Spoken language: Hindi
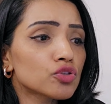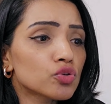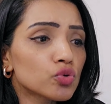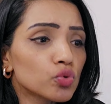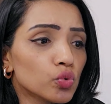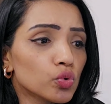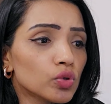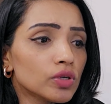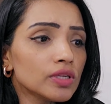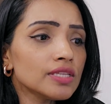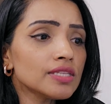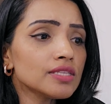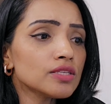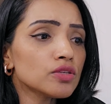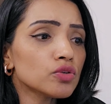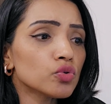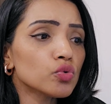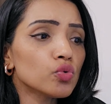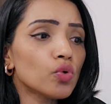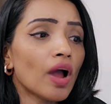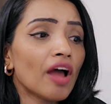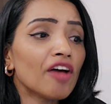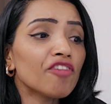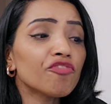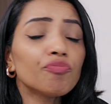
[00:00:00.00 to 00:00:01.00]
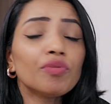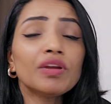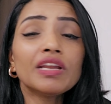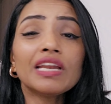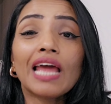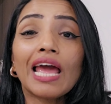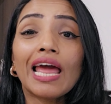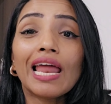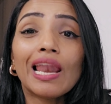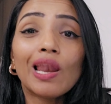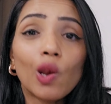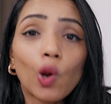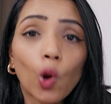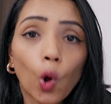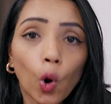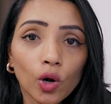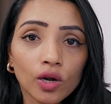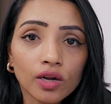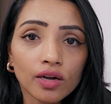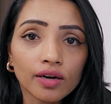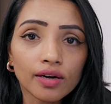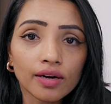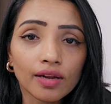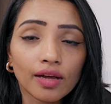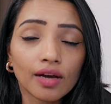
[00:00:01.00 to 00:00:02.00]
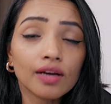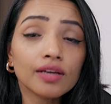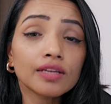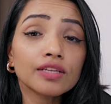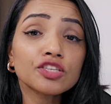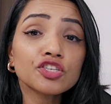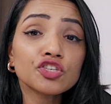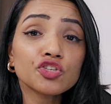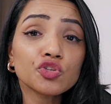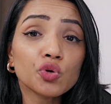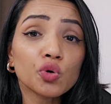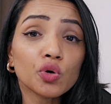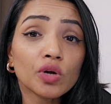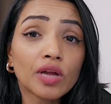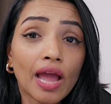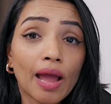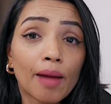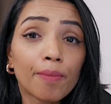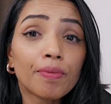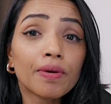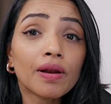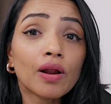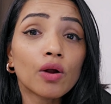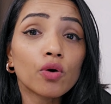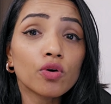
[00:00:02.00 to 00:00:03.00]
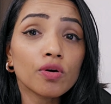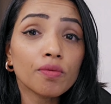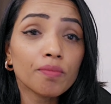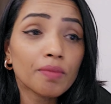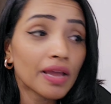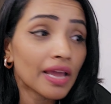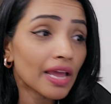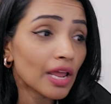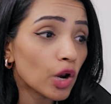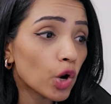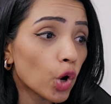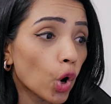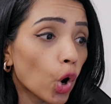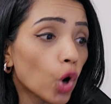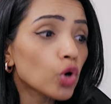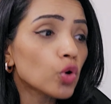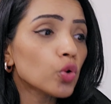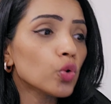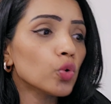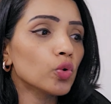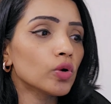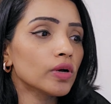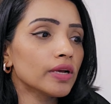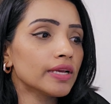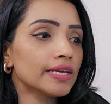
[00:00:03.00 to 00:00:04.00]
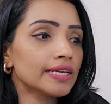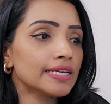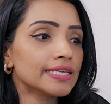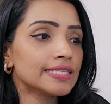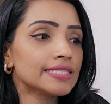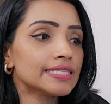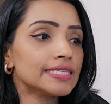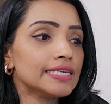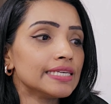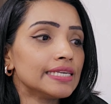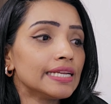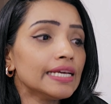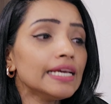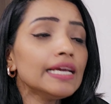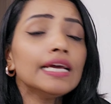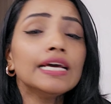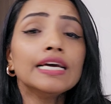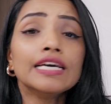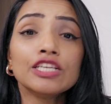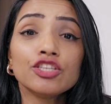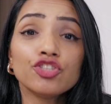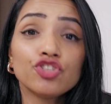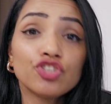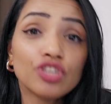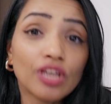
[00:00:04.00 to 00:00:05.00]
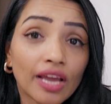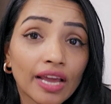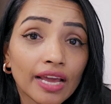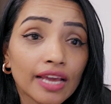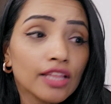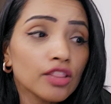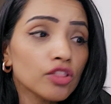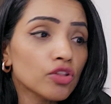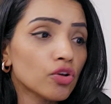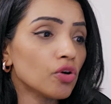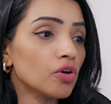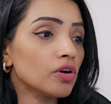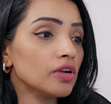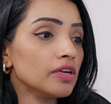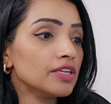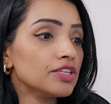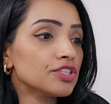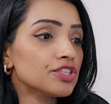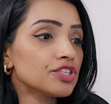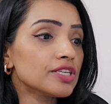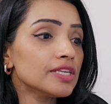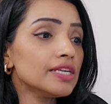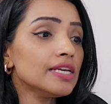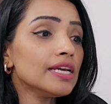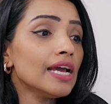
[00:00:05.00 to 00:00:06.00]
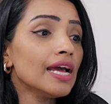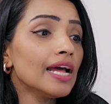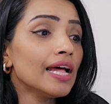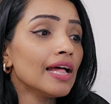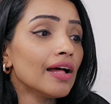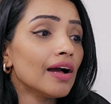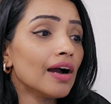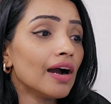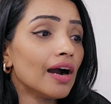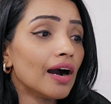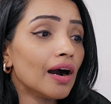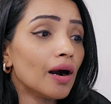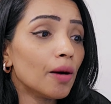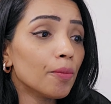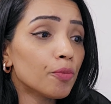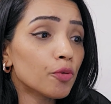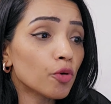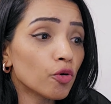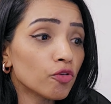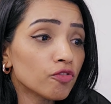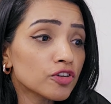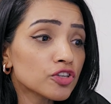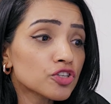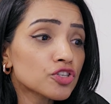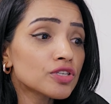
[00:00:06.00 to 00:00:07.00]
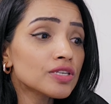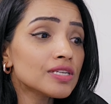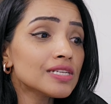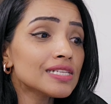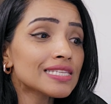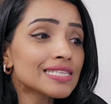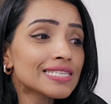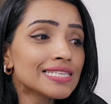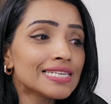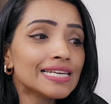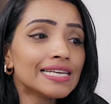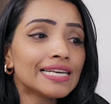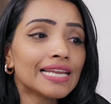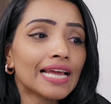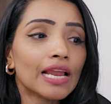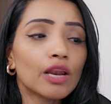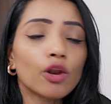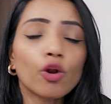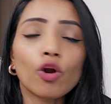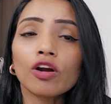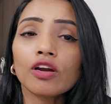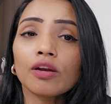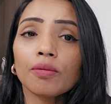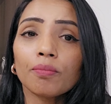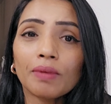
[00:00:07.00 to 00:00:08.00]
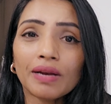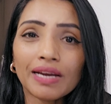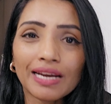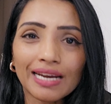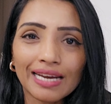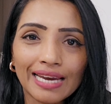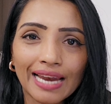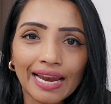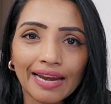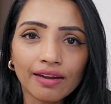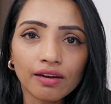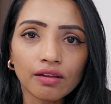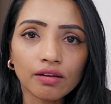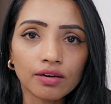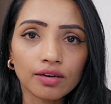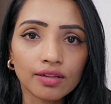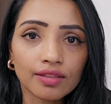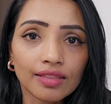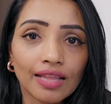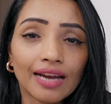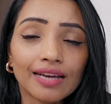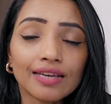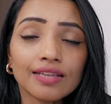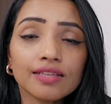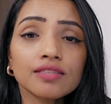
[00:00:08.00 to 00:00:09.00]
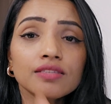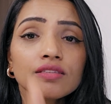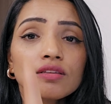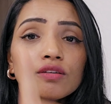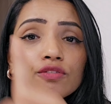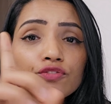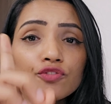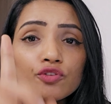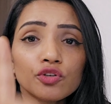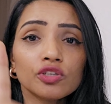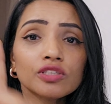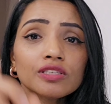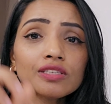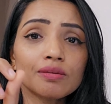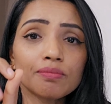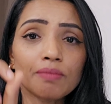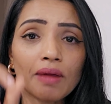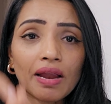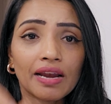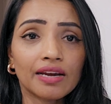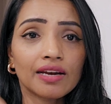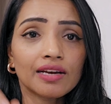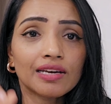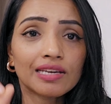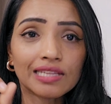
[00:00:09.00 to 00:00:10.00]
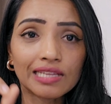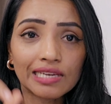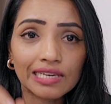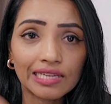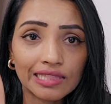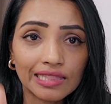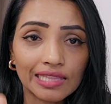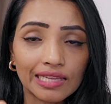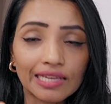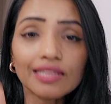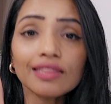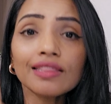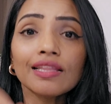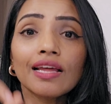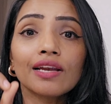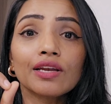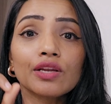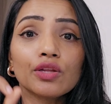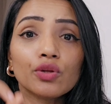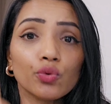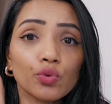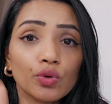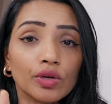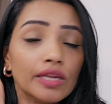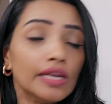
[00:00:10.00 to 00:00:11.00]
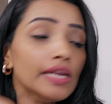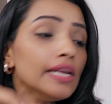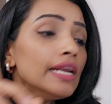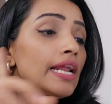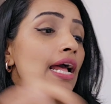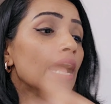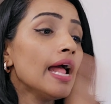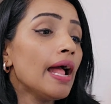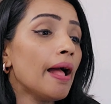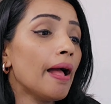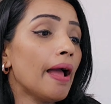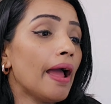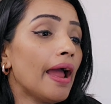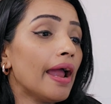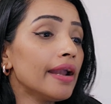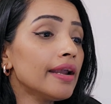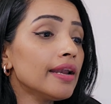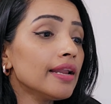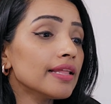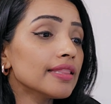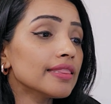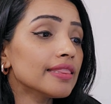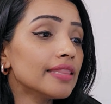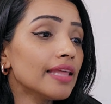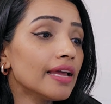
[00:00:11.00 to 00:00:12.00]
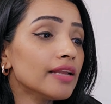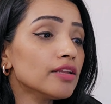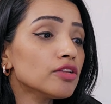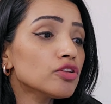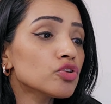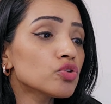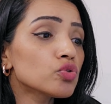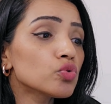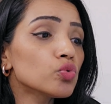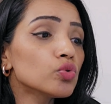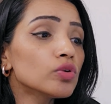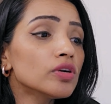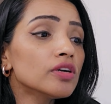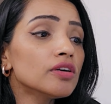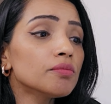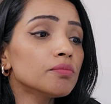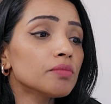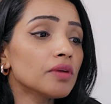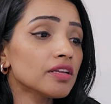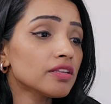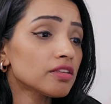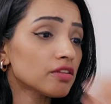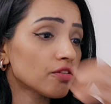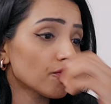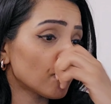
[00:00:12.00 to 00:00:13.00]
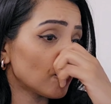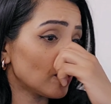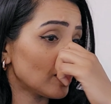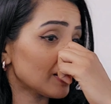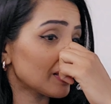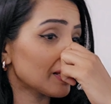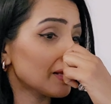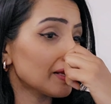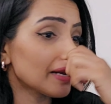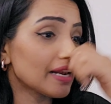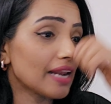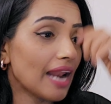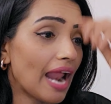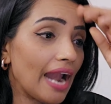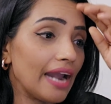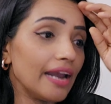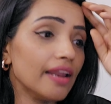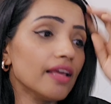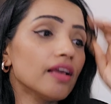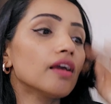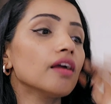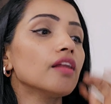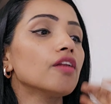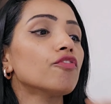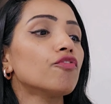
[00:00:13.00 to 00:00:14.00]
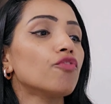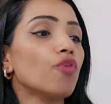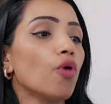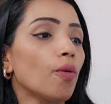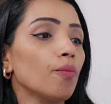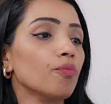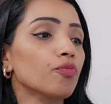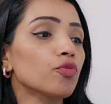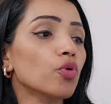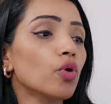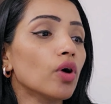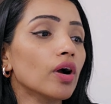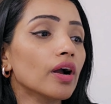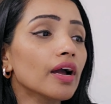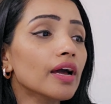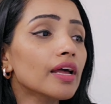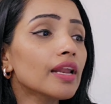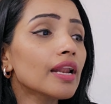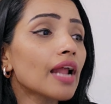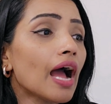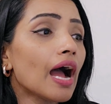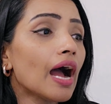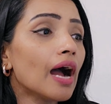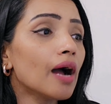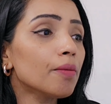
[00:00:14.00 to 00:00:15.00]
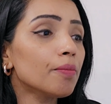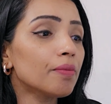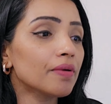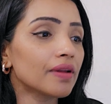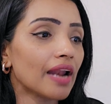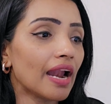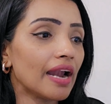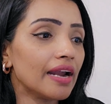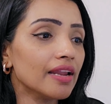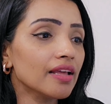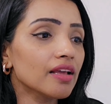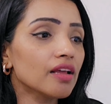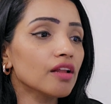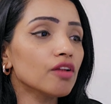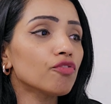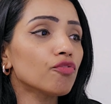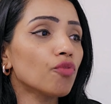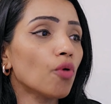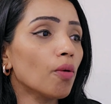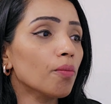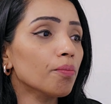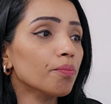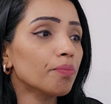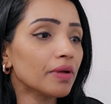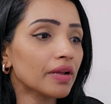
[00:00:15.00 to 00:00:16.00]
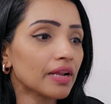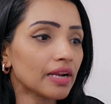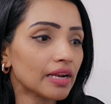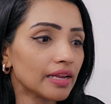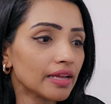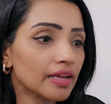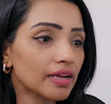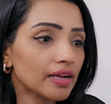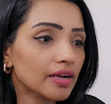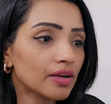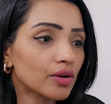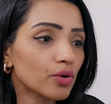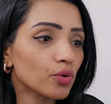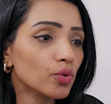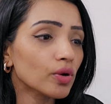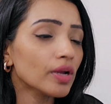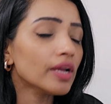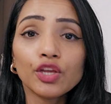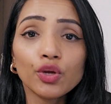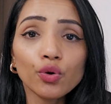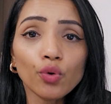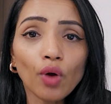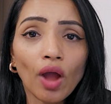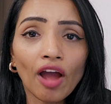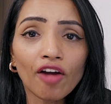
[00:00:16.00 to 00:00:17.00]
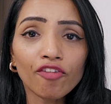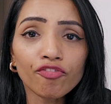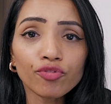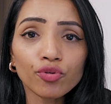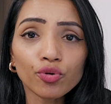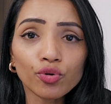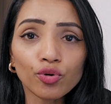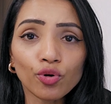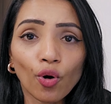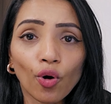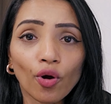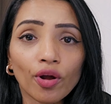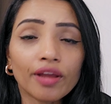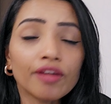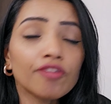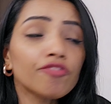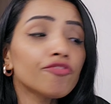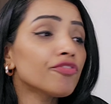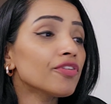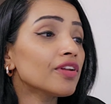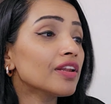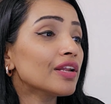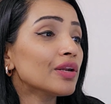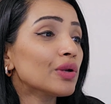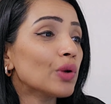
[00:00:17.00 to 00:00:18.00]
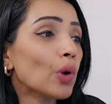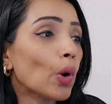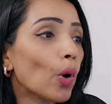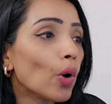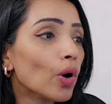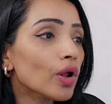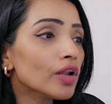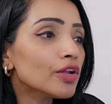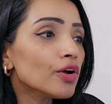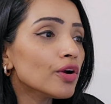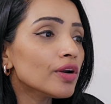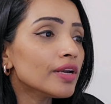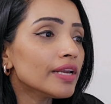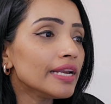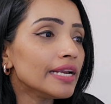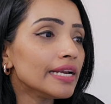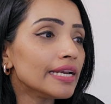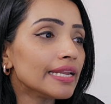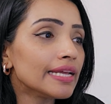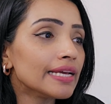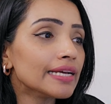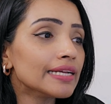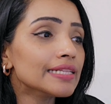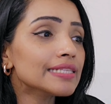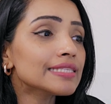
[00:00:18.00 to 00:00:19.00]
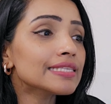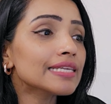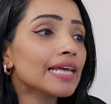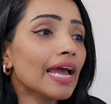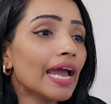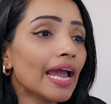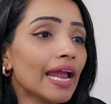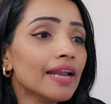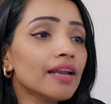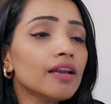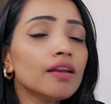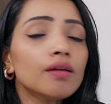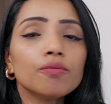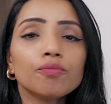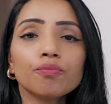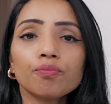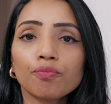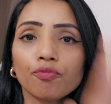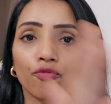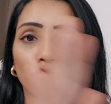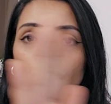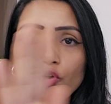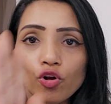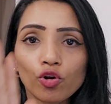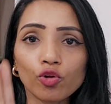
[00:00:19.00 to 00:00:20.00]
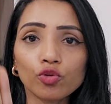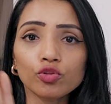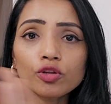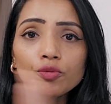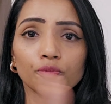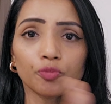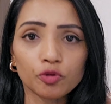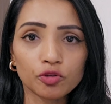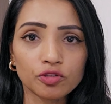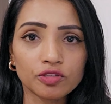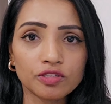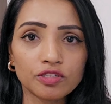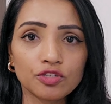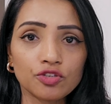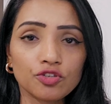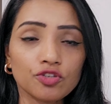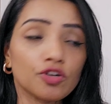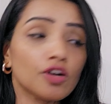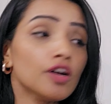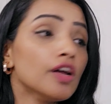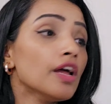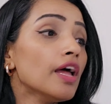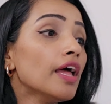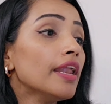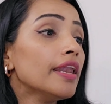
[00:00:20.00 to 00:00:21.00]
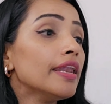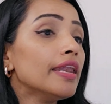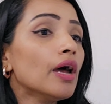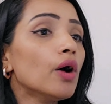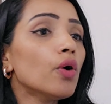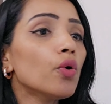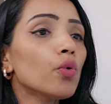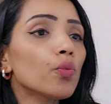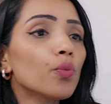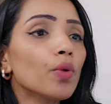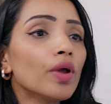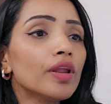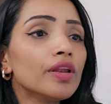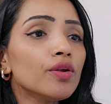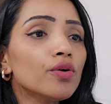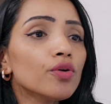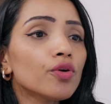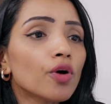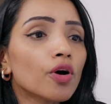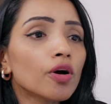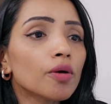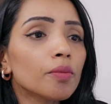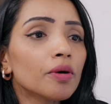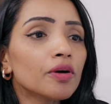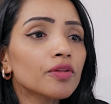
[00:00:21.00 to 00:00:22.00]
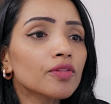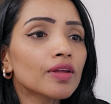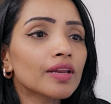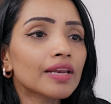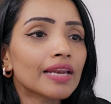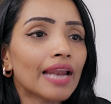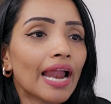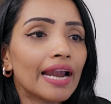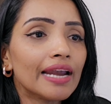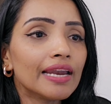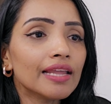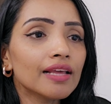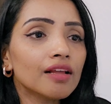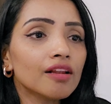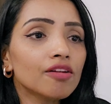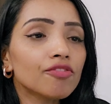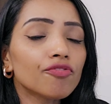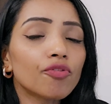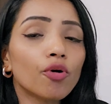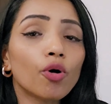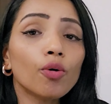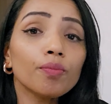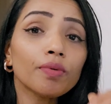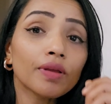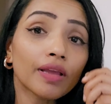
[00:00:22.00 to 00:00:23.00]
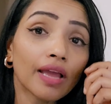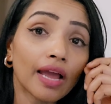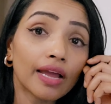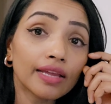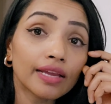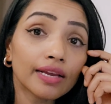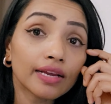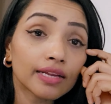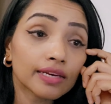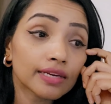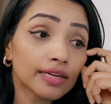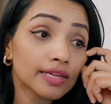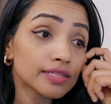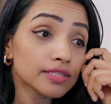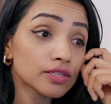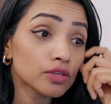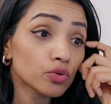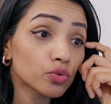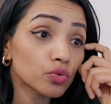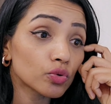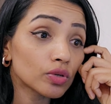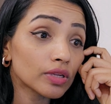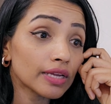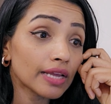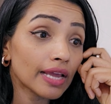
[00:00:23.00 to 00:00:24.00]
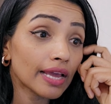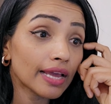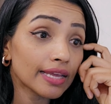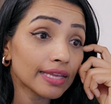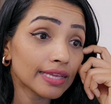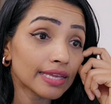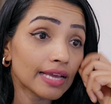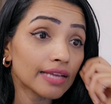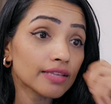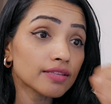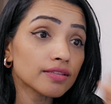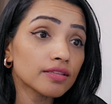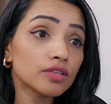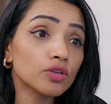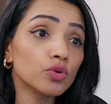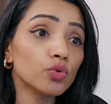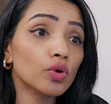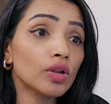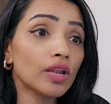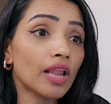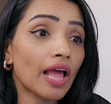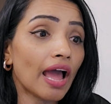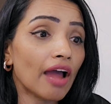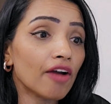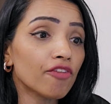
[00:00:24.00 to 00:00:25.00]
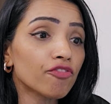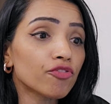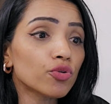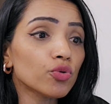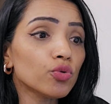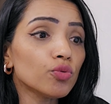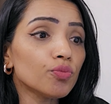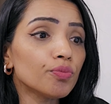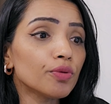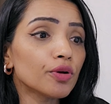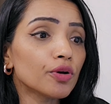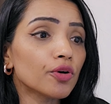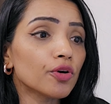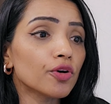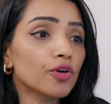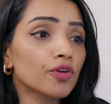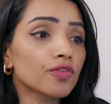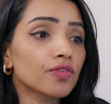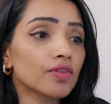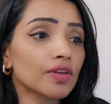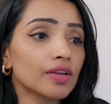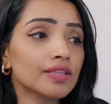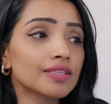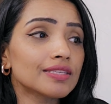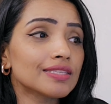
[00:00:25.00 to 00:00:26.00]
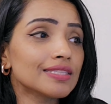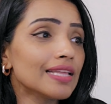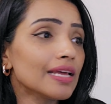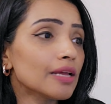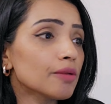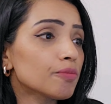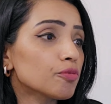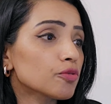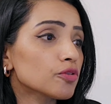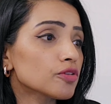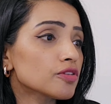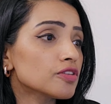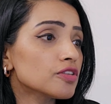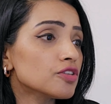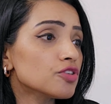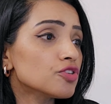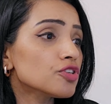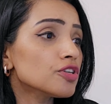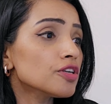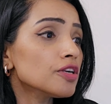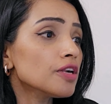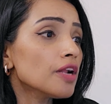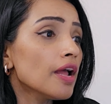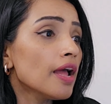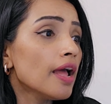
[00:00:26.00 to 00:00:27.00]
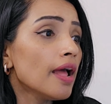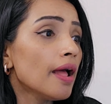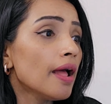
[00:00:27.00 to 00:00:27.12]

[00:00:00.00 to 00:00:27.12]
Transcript: स्टूडेंट्स हु हैव बीन अलॉटेड अगर जिनको कैप राउंड में अलॉट हो गई हैं सीटें जय हिंद कॉलेज की प्रोविजनल सीट अलॉटमेंट लेटर दैट इज द फर्स्ट मैंडेटरी थिंग दैट यू नीड एंड देन स्टूडेंट मस्ट फिल द रेडिकल फॉर्म तो अगर आप रेडिकल फॉर्म पे क्लिक करोगे यू हैव टू लॉग इन फिल इन ऑल योर डिटेल्स एंड follow the procedure. Now, when you talk about the radical form, क्या ये करना ज़रूरी है? Yes, you will have to because it's their procedure.